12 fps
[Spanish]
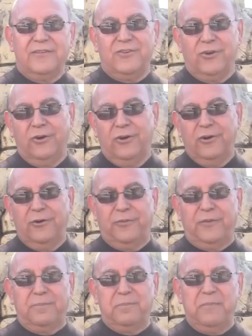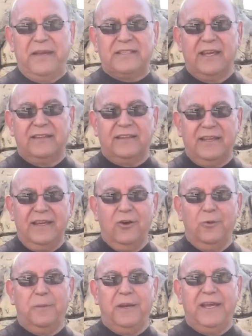yo me sentí
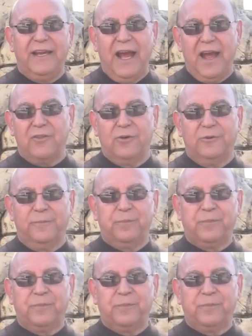obligado.